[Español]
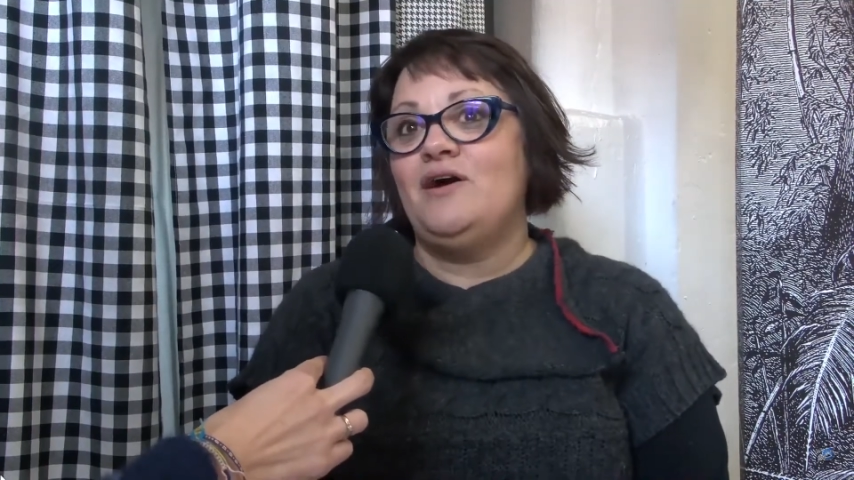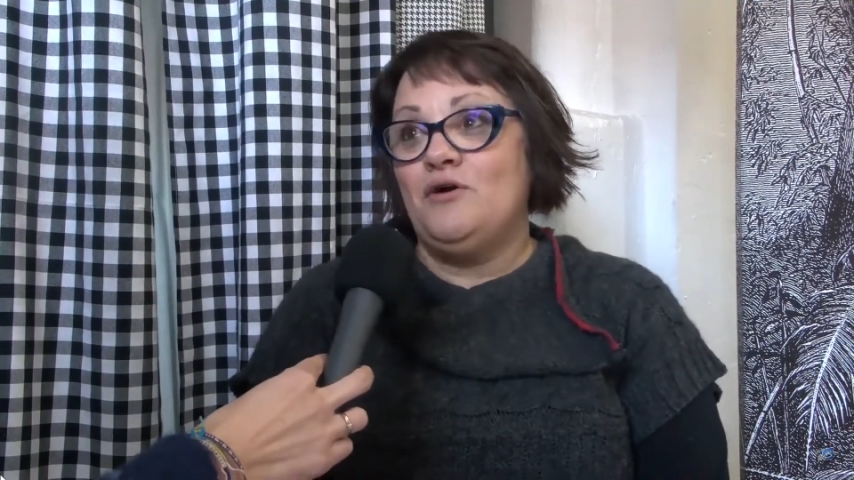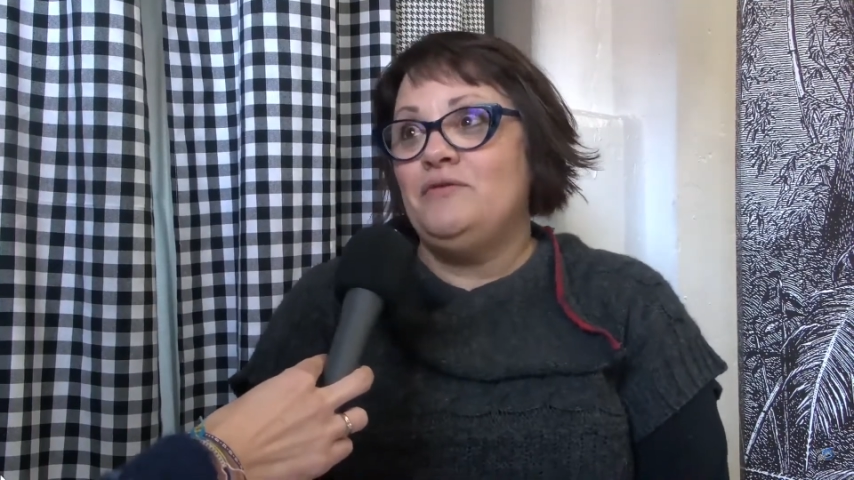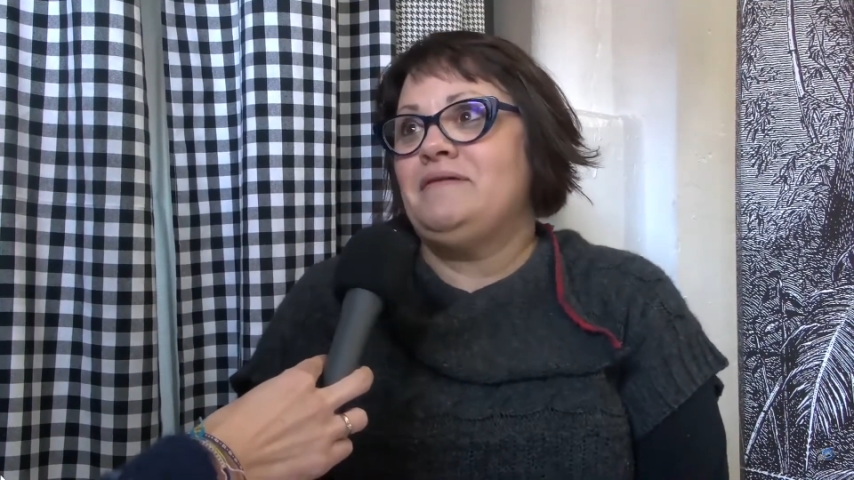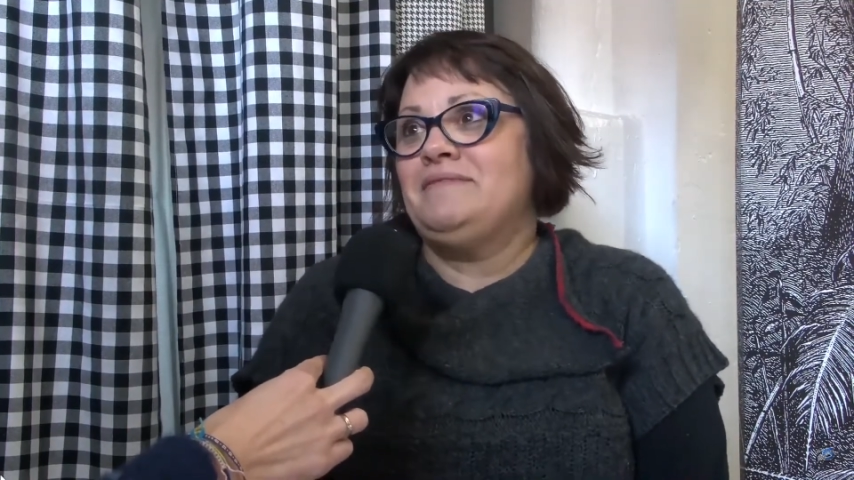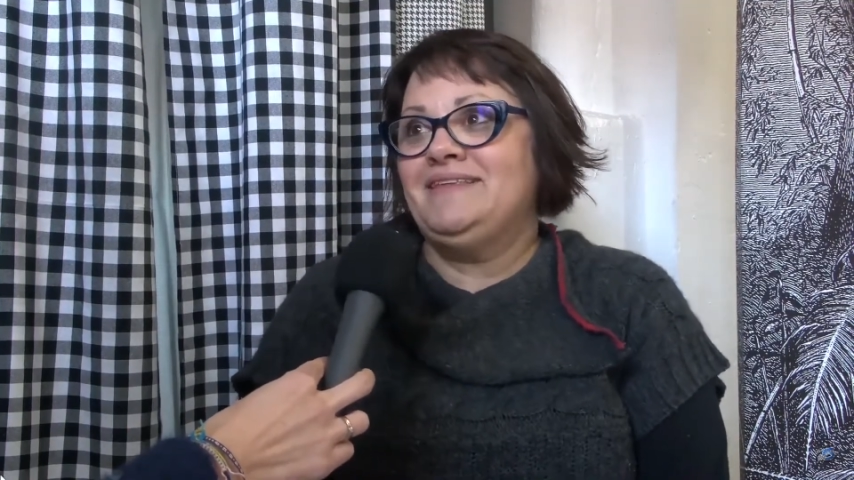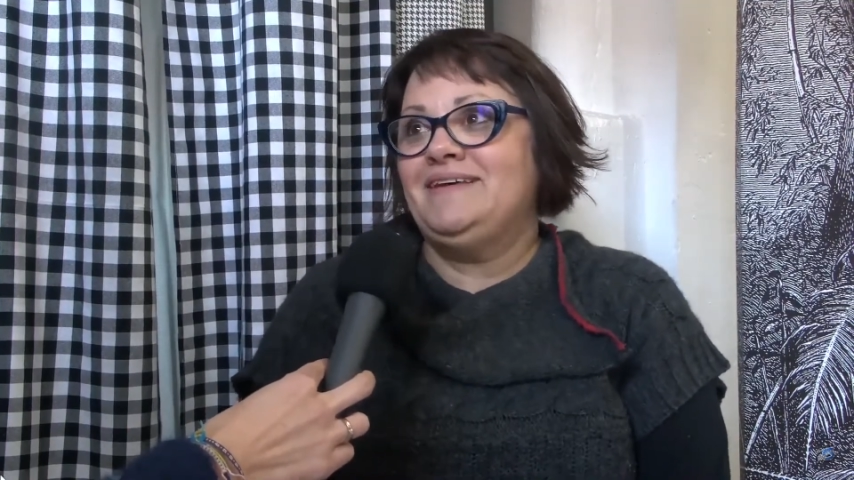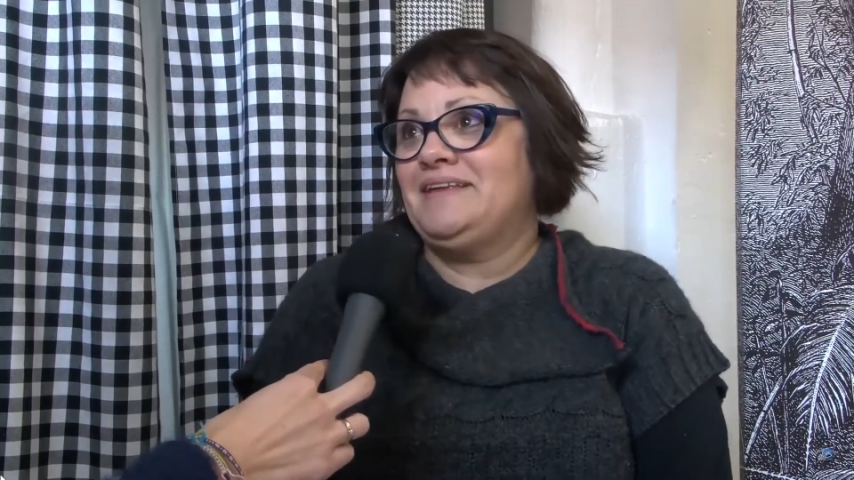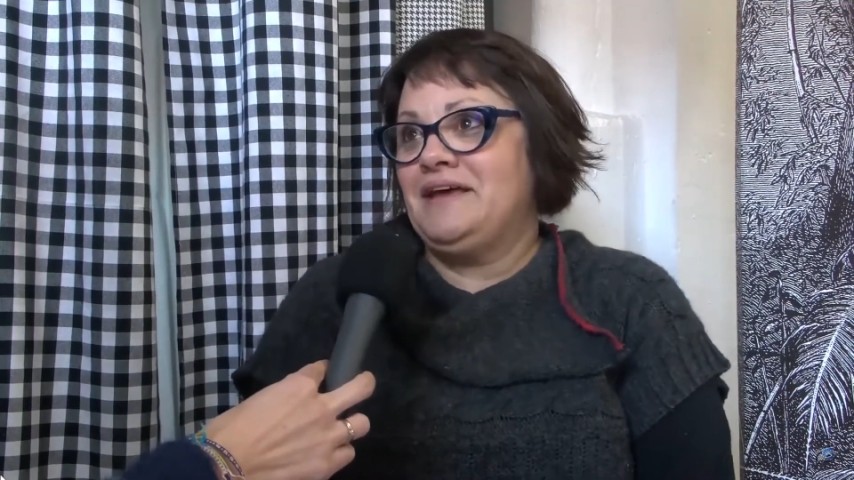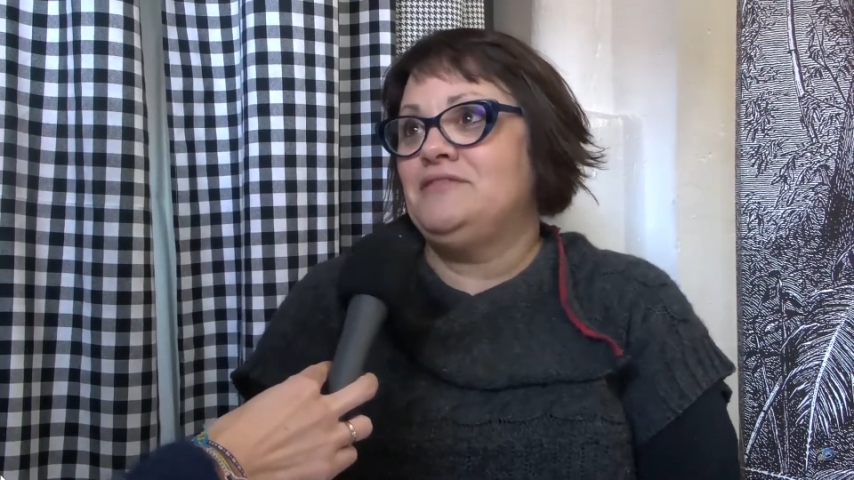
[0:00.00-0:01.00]
obviamente he
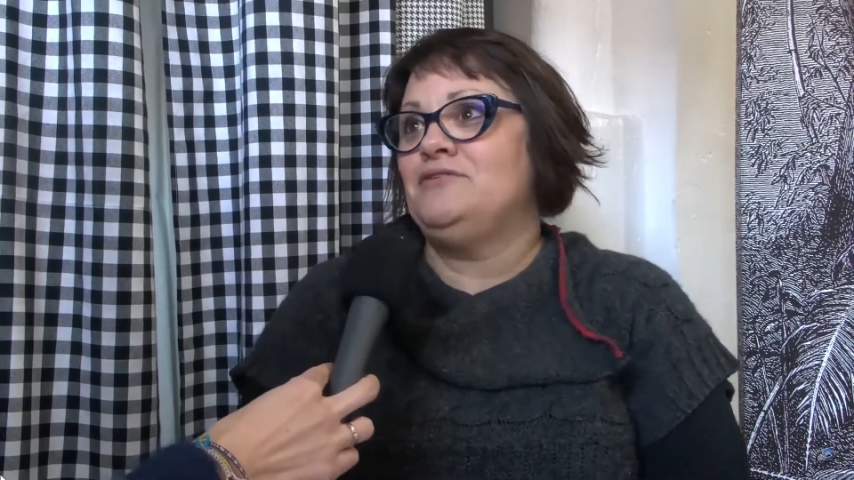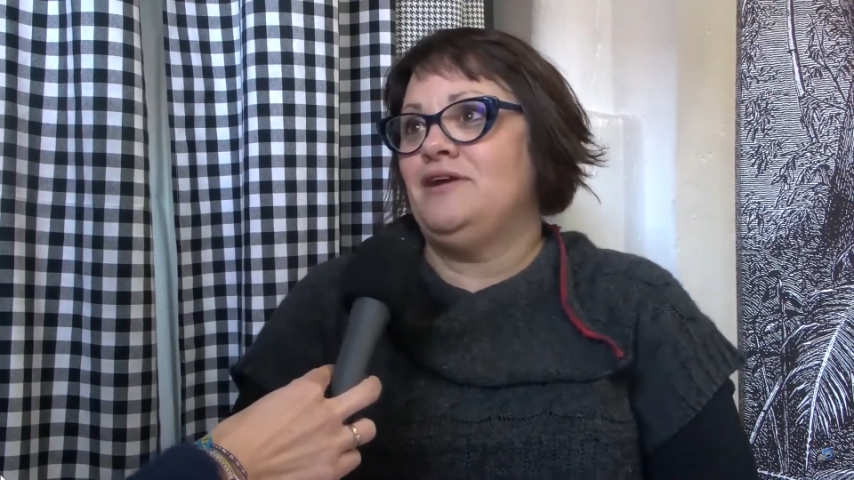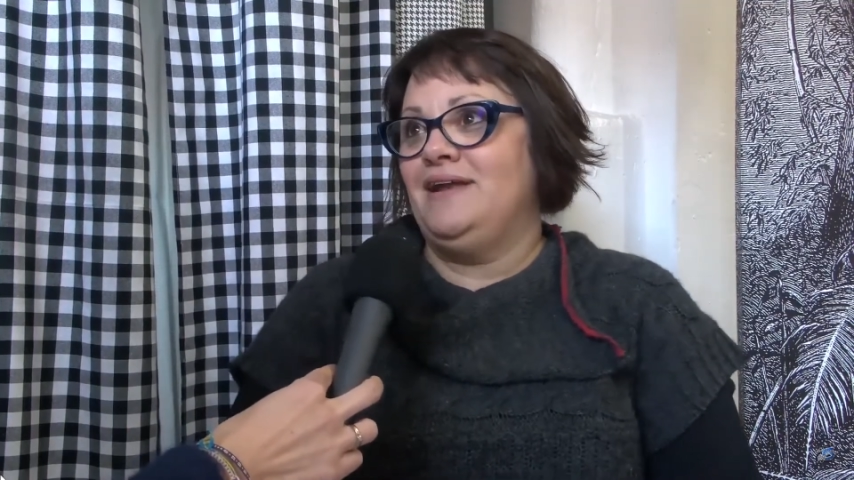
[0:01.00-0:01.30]
traído